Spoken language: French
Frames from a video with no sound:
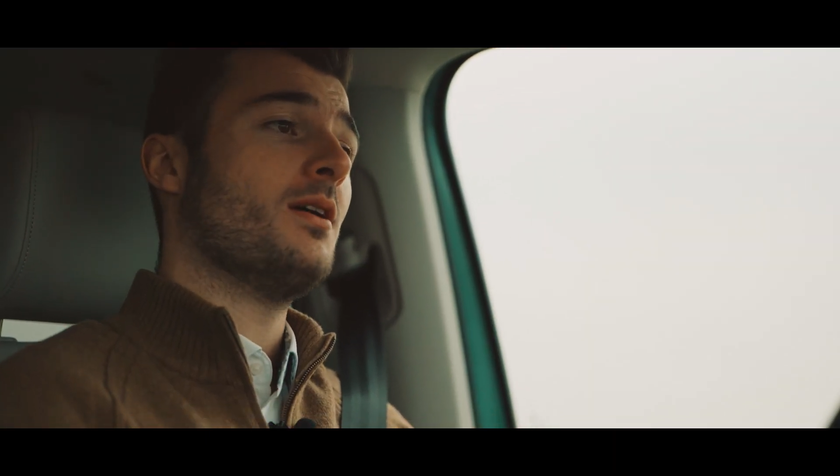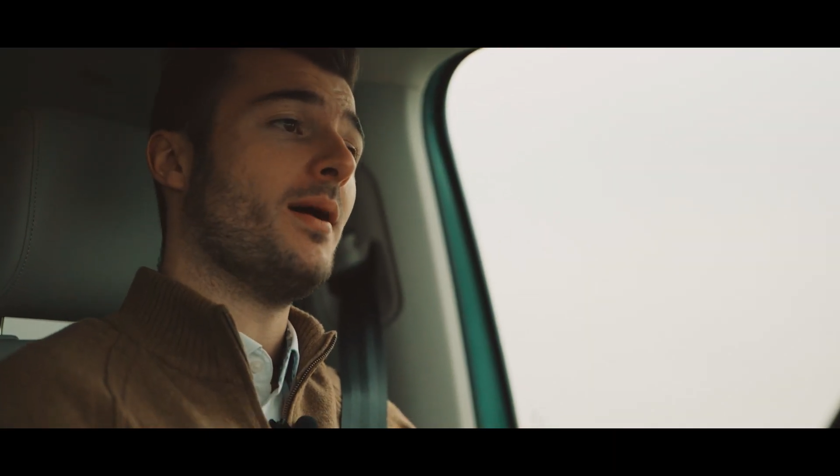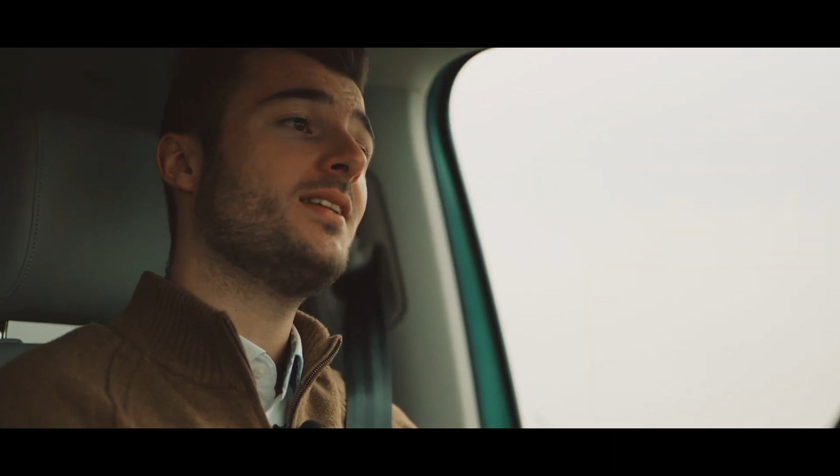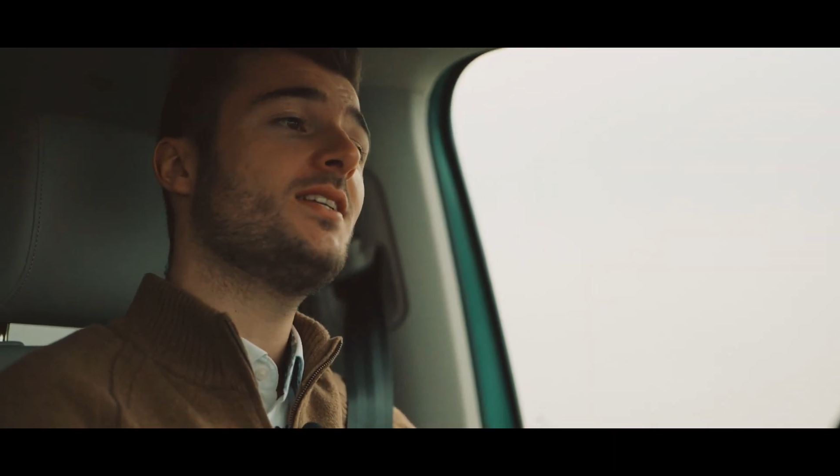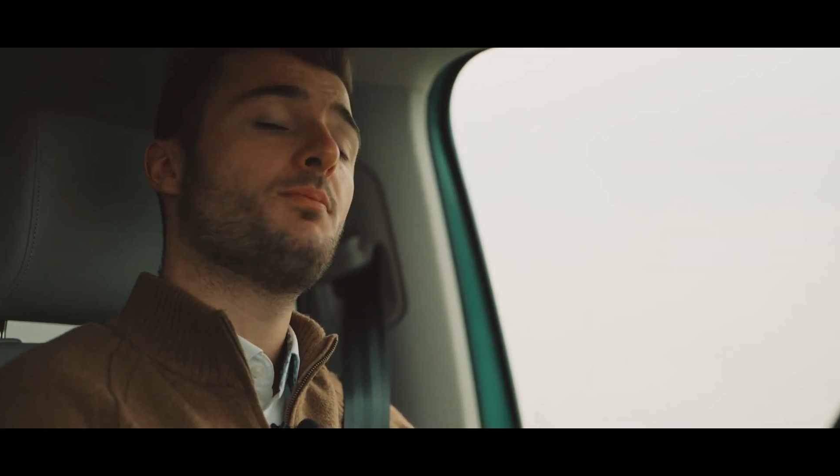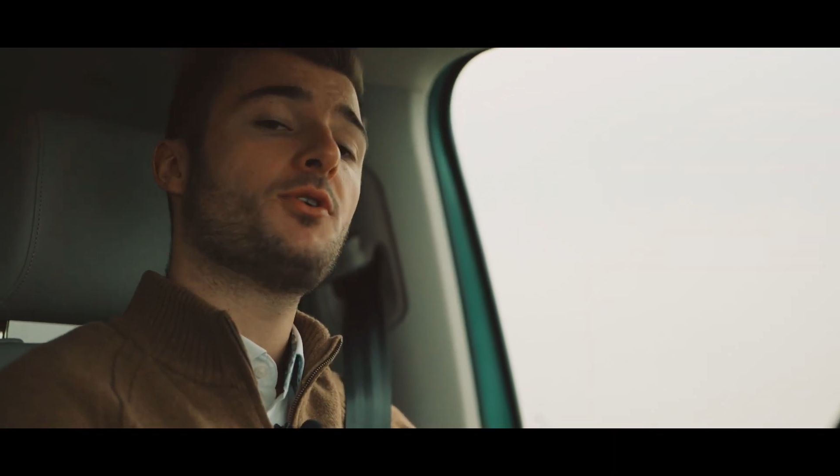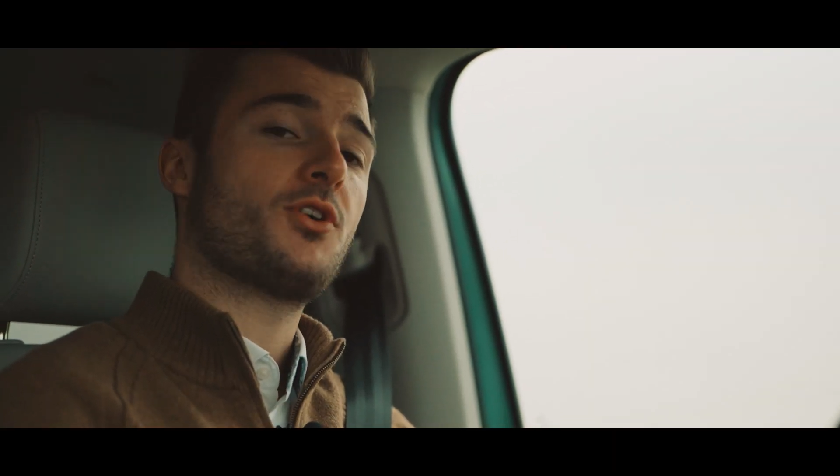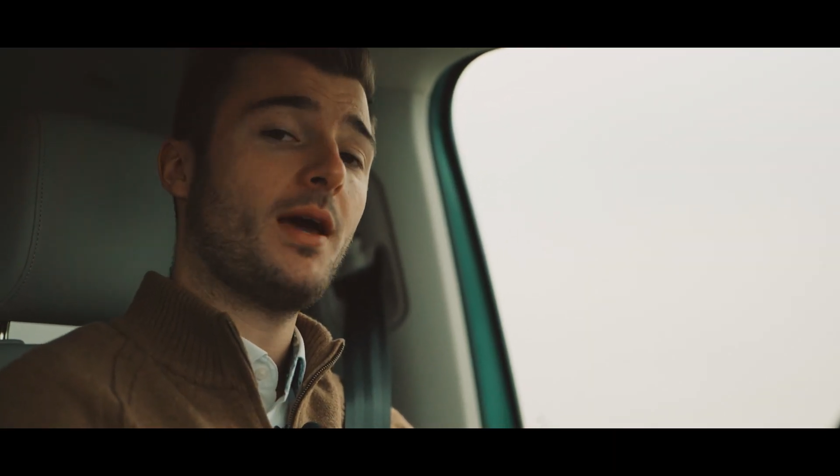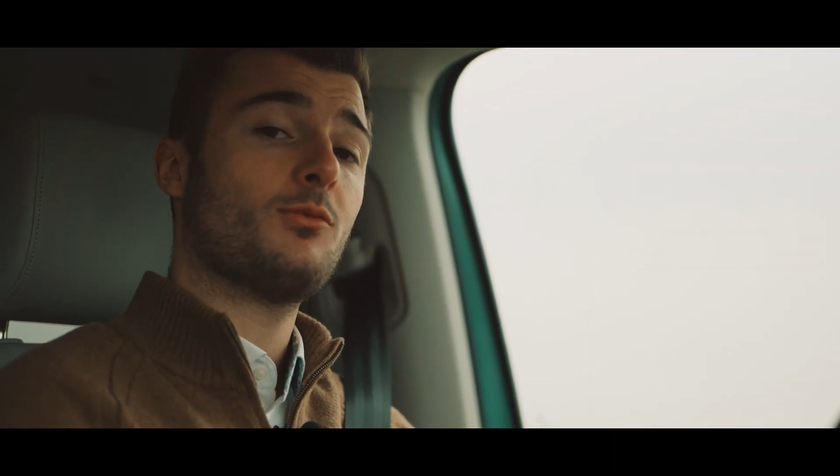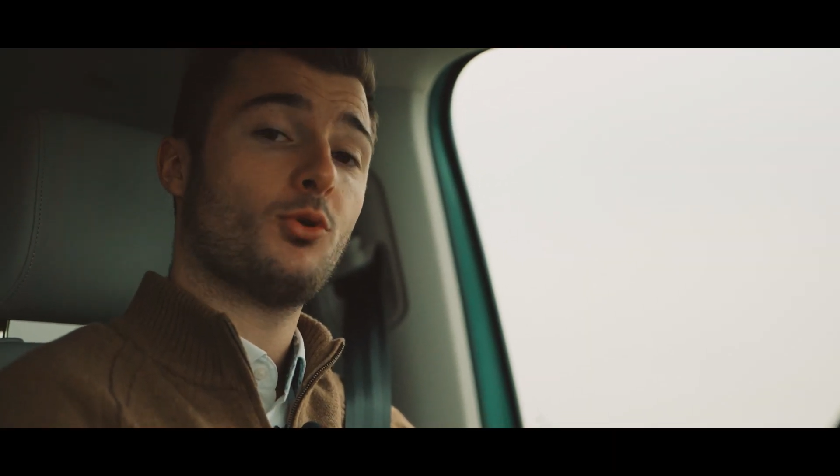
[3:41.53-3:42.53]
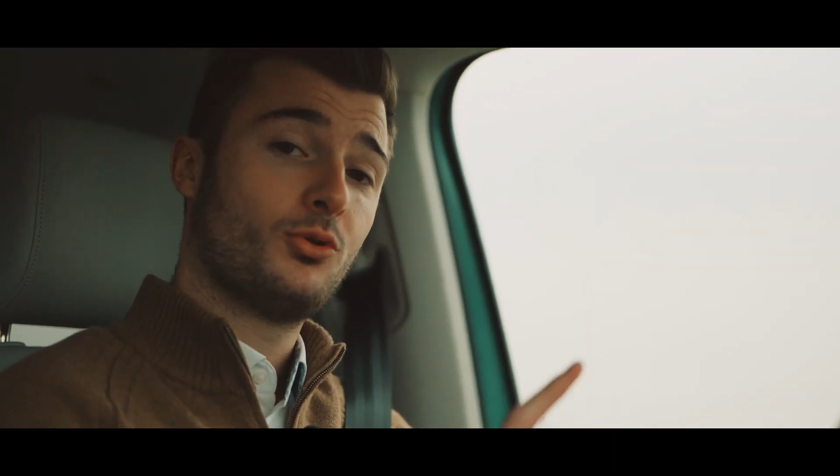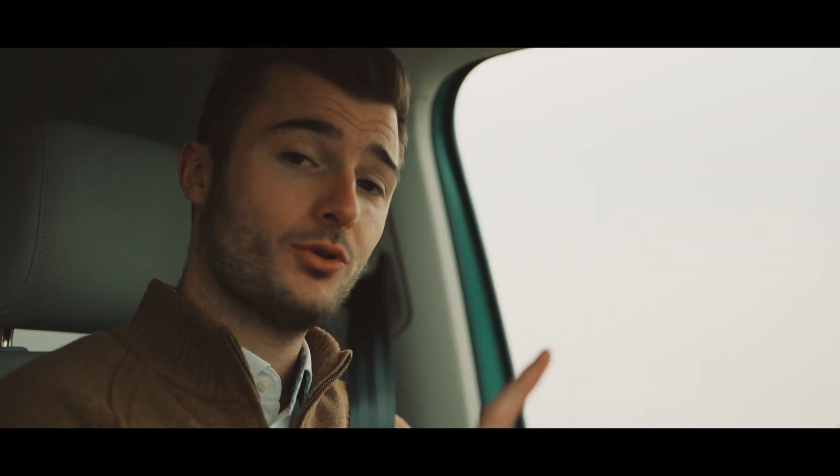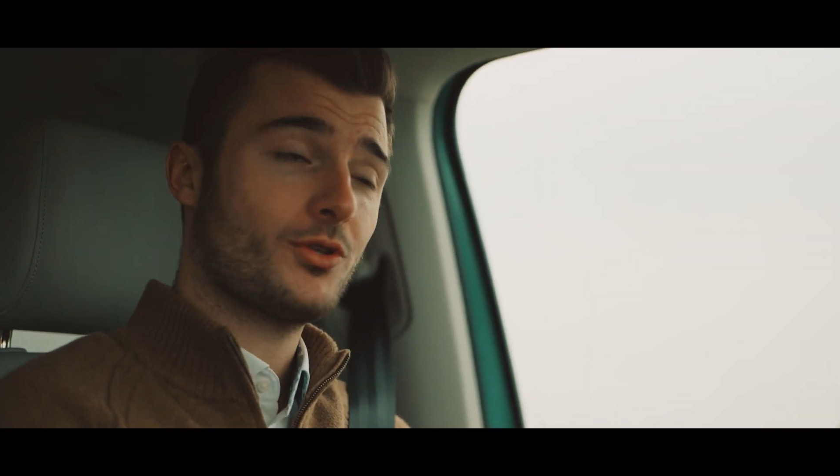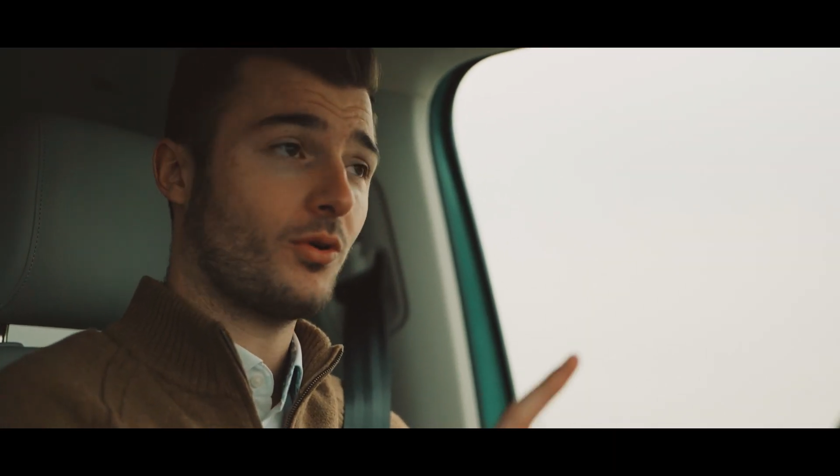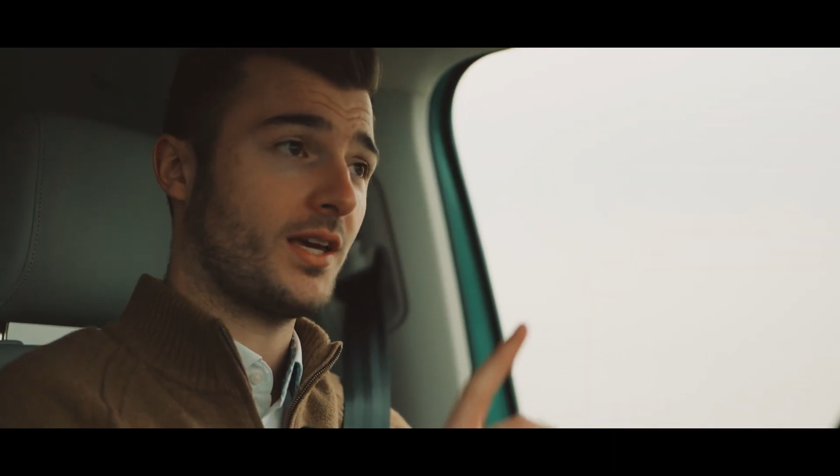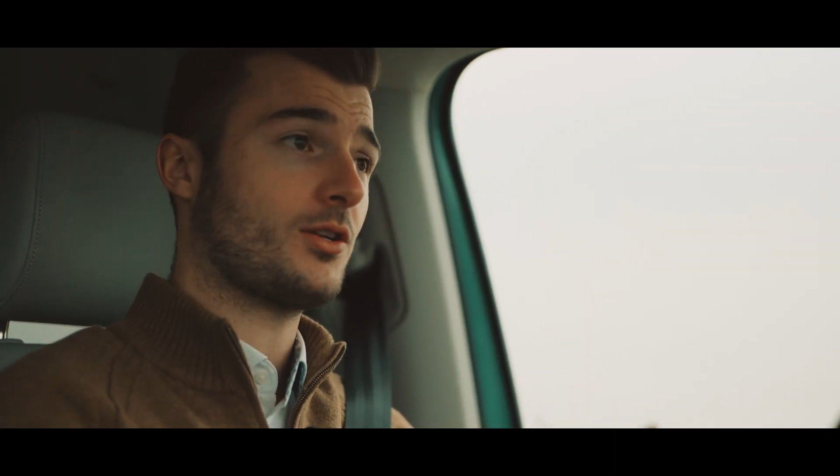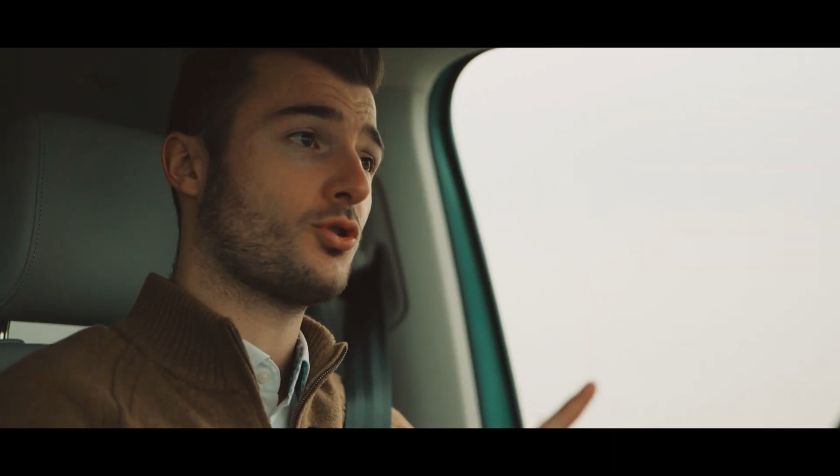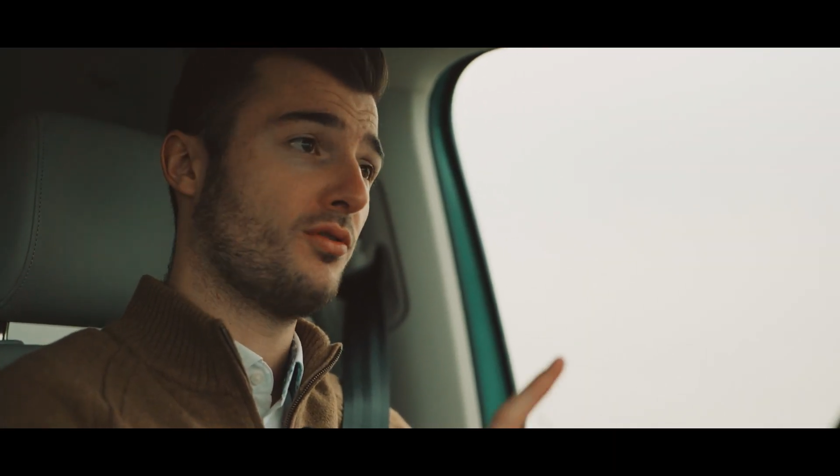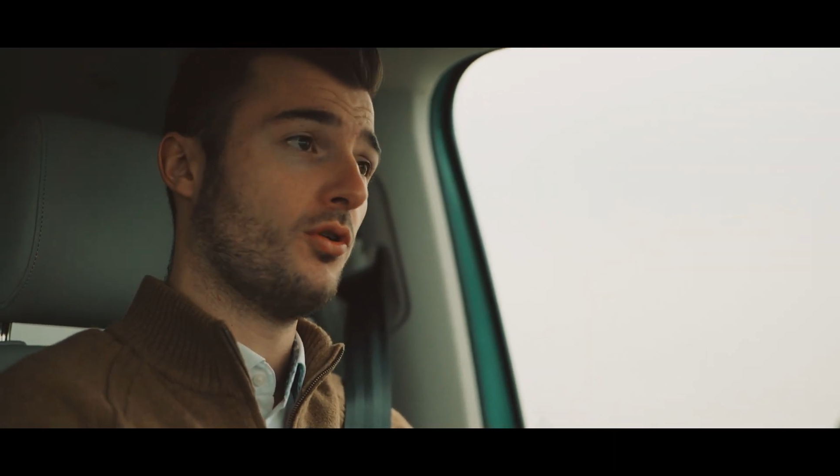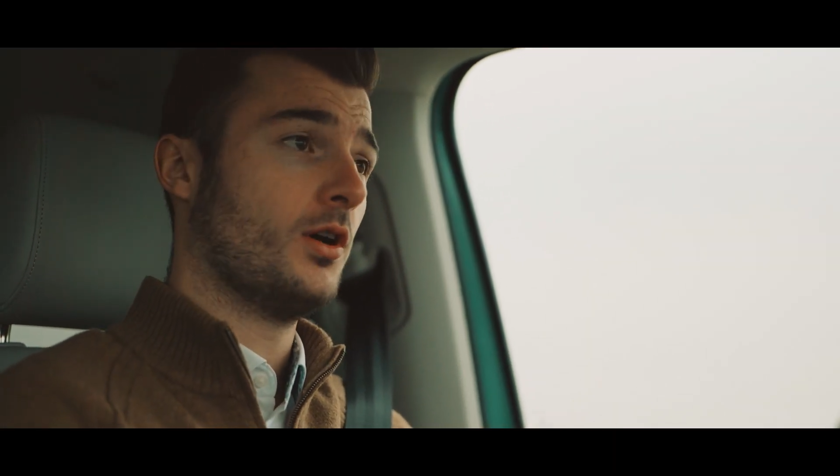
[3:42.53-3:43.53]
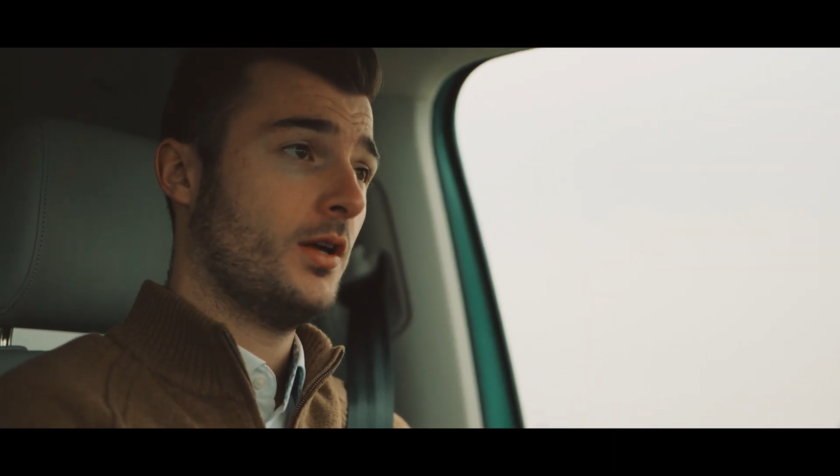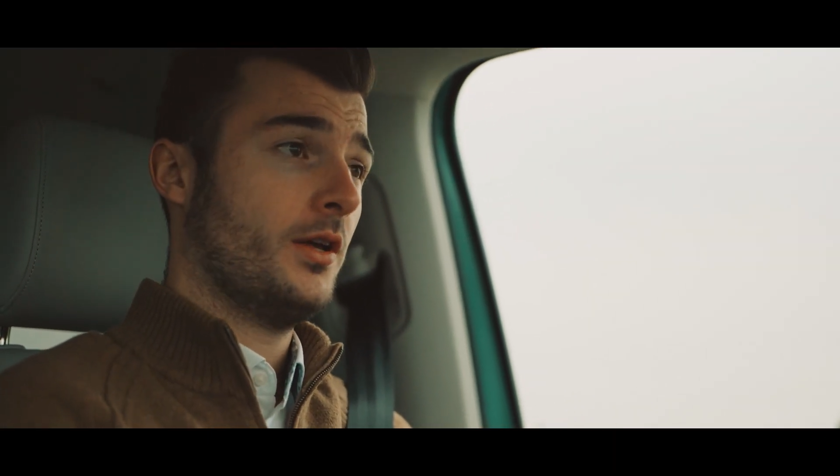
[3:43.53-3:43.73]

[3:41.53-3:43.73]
bah, il dispose quand même de 204 chevaux.